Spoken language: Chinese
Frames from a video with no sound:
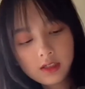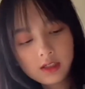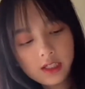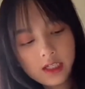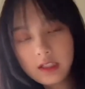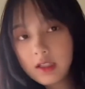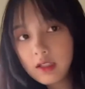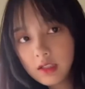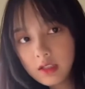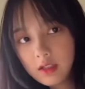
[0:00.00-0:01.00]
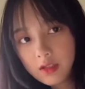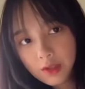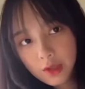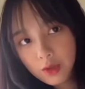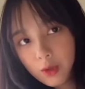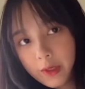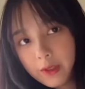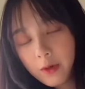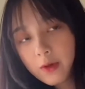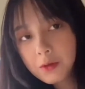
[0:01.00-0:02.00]
这个色，就会
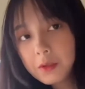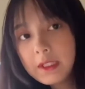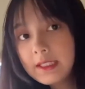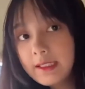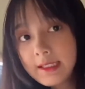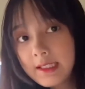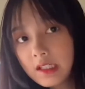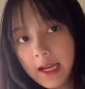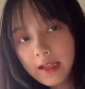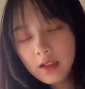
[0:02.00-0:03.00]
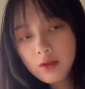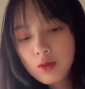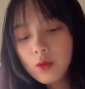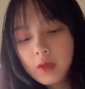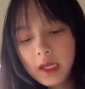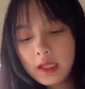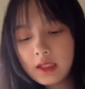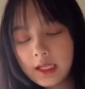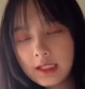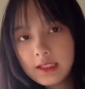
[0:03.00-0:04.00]
有一种很自然的棕黑的
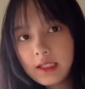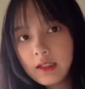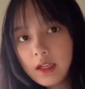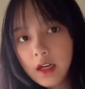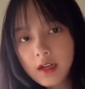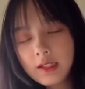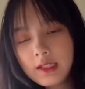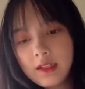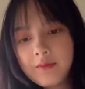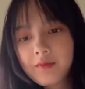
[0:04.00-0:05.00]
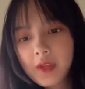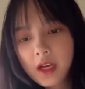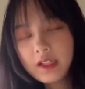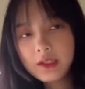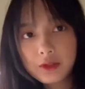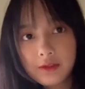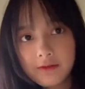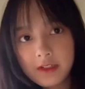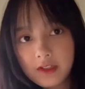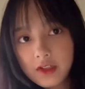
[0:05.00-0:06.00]
眼线，而且而且又是
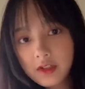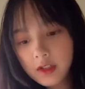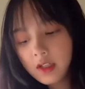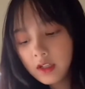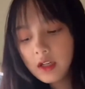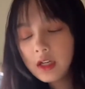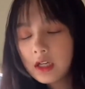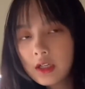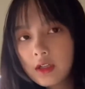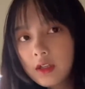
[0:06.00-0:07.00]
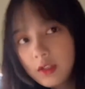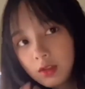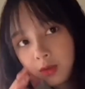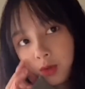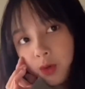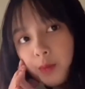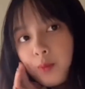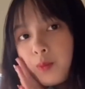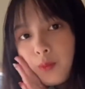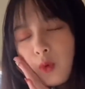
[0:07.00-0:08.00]
粉质的，就
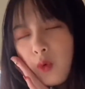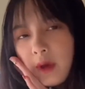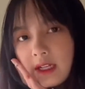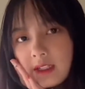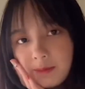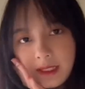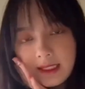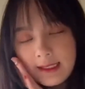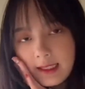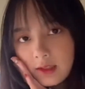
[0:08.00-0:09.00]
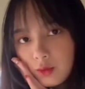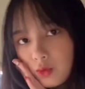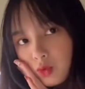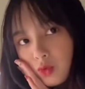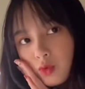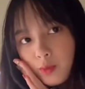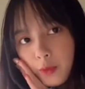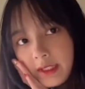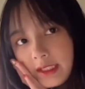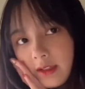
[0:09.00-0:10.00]
不会很明显很突兀，不会
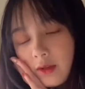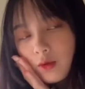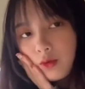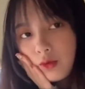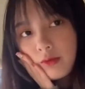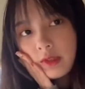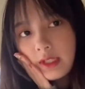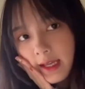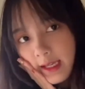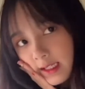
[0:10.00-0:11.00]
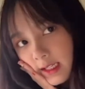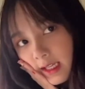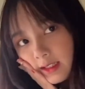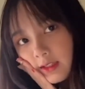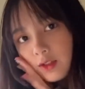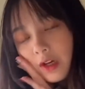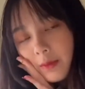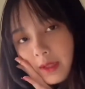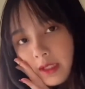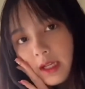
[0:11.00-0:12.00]
像那种棕色黑色眼线胶笔
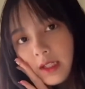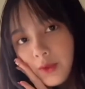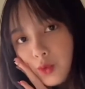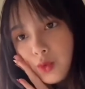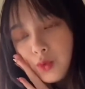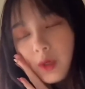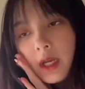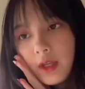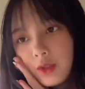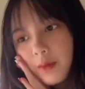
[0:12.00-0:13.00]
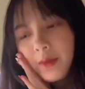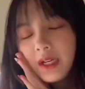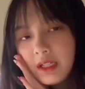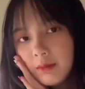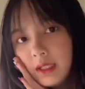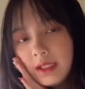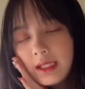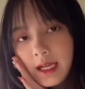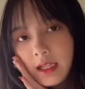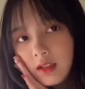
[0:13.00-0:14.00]
一样很突兀，就别人很明显
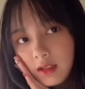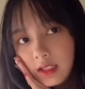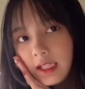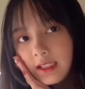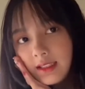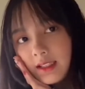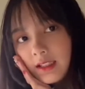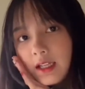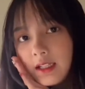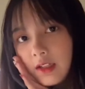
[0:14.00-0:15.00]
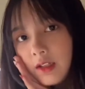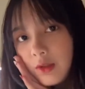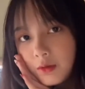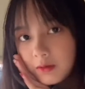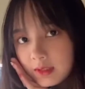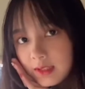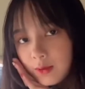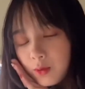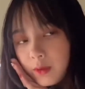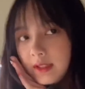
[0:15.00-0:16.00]
看到你的眼线，它是那种近
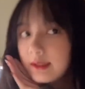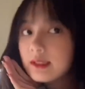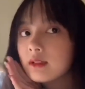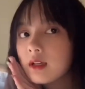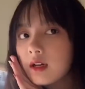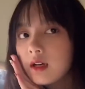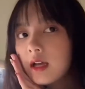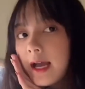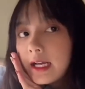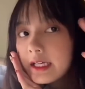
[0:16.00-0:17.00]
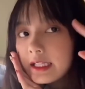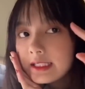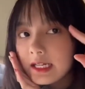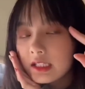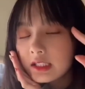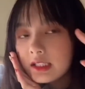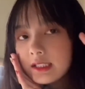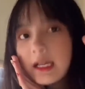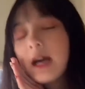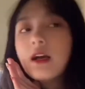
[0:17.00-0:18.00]
乎隐形的，还可以加深一
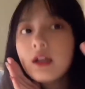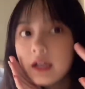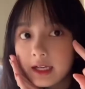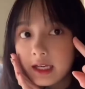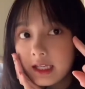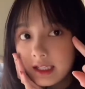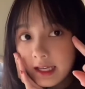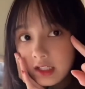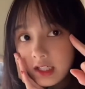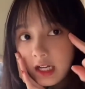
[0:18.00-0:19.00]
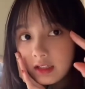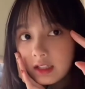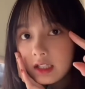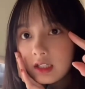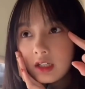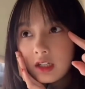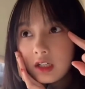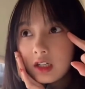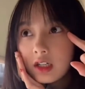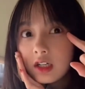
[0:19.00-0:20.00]
下，还可以延长那
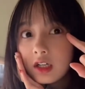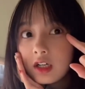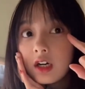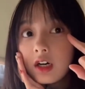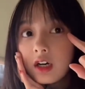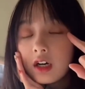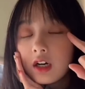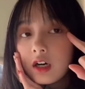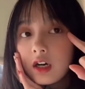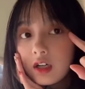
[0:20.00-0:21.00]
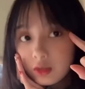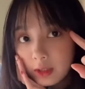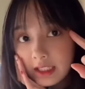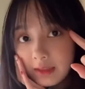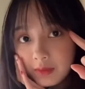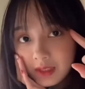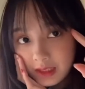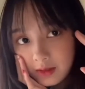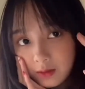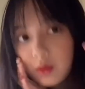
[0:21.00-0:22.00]
个。双眼皮，
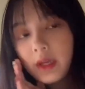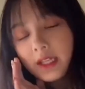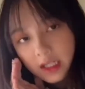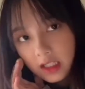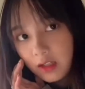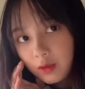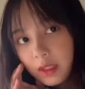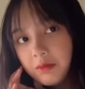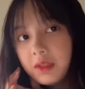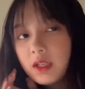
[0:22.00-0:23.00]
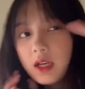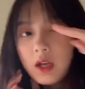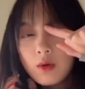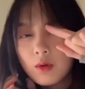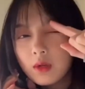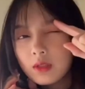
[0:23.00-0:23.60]
对，延长双眼皮。我